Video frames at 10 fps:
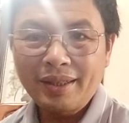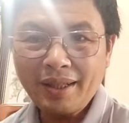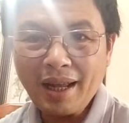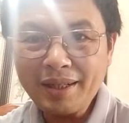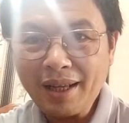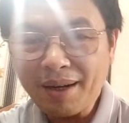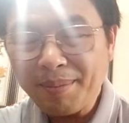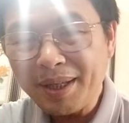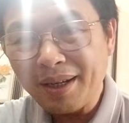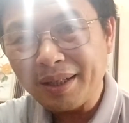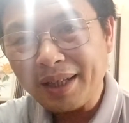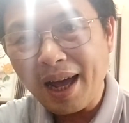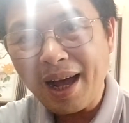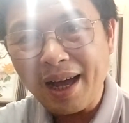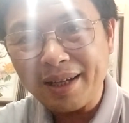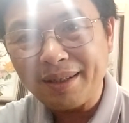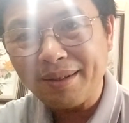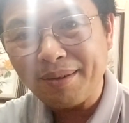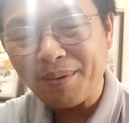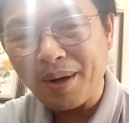thì đành rằng bây giờ cha
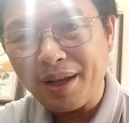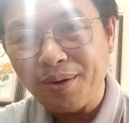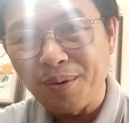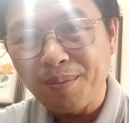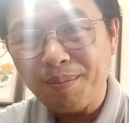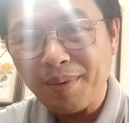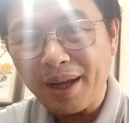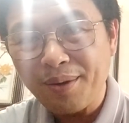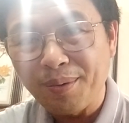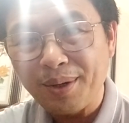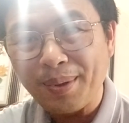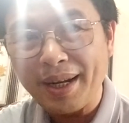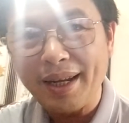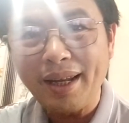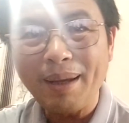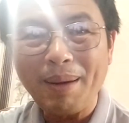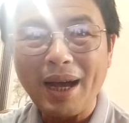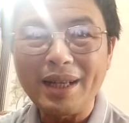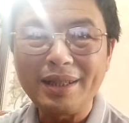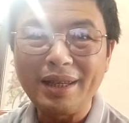anh của anh hùng anh hùng thuộc hệ f
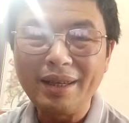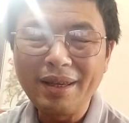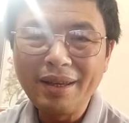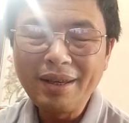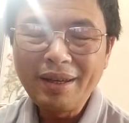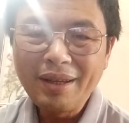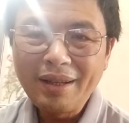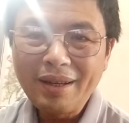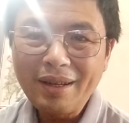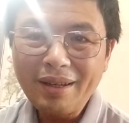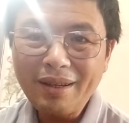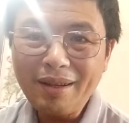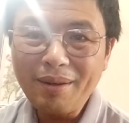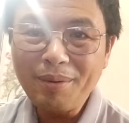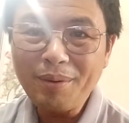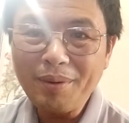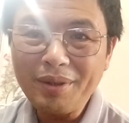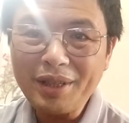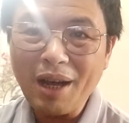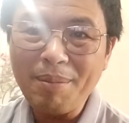2 gì thì,
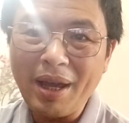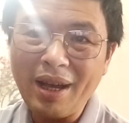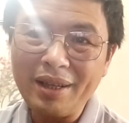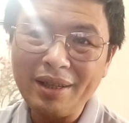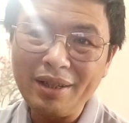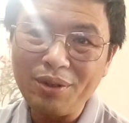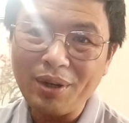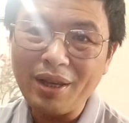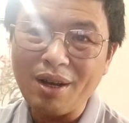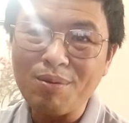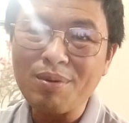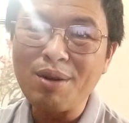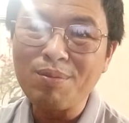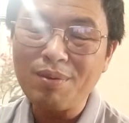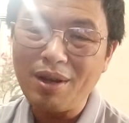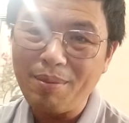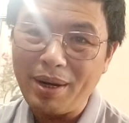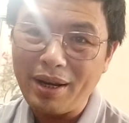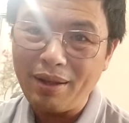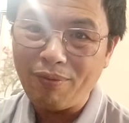cha mẹ anh ấy rồi cái cộng đồng người
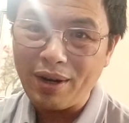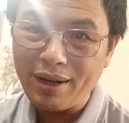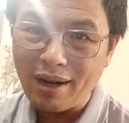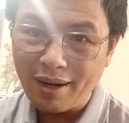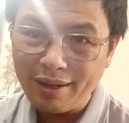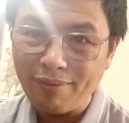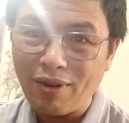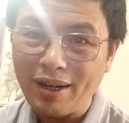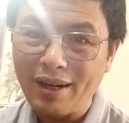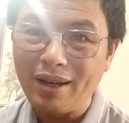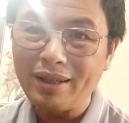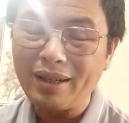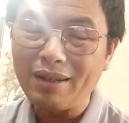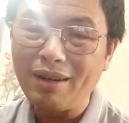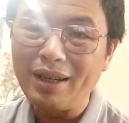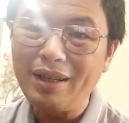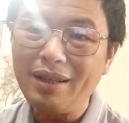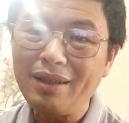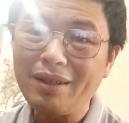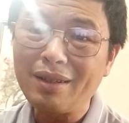bên đấy phần lớn phần lớn cái người
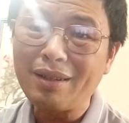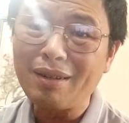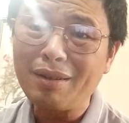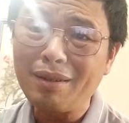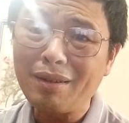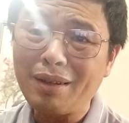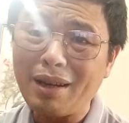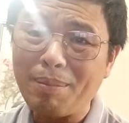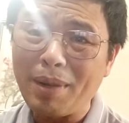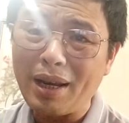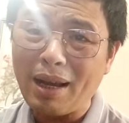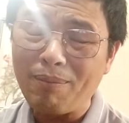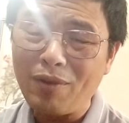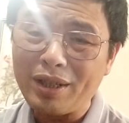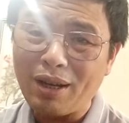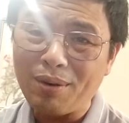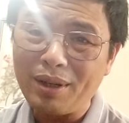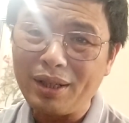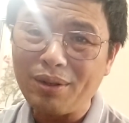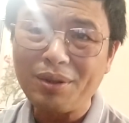đi từ cái năm 75 về sau
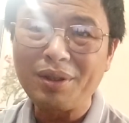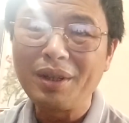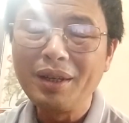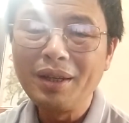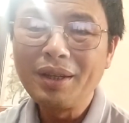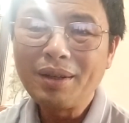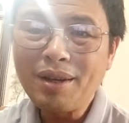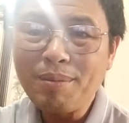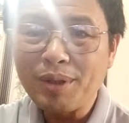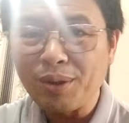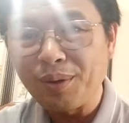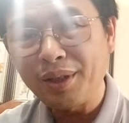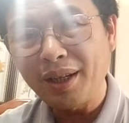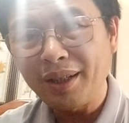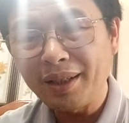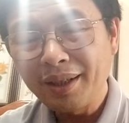này rồi, ờ, một số nữa